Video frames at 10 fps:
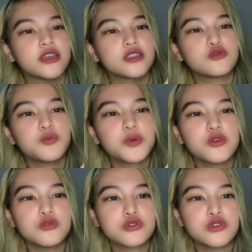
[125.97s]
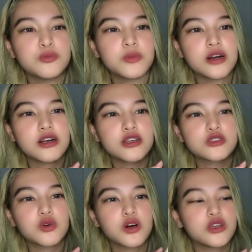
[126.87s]
Na super uso yung mga
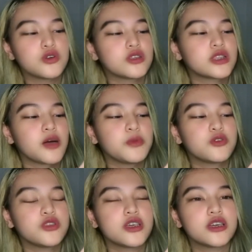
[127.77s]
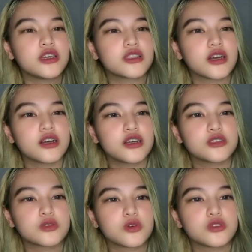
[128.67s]
ganto ngayon. Ang dami ko nakikita ang ganto.